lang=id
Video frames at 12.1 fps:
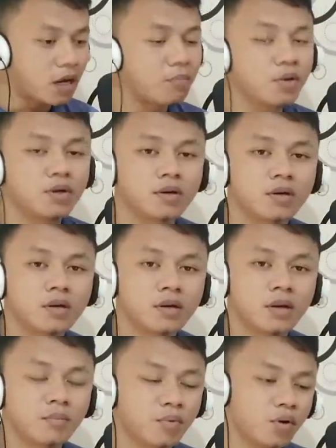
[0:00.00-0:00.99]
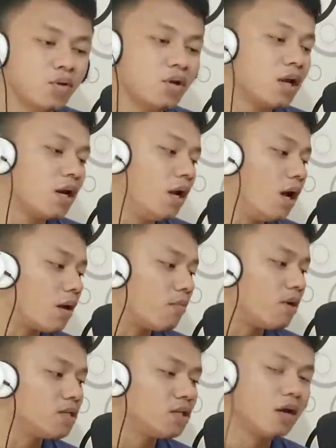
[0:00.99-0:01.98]
dalam video ini dan penonton dari negara
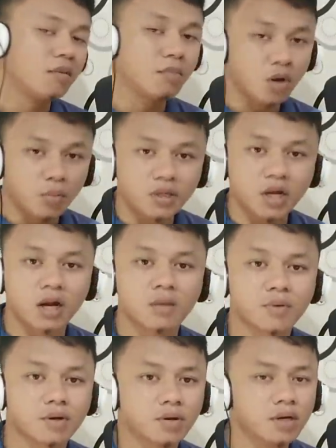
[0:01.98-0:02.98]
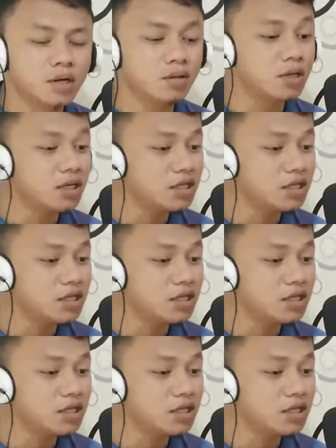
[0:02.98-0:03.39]
Malaysia berkomentar dalam video ini gitu.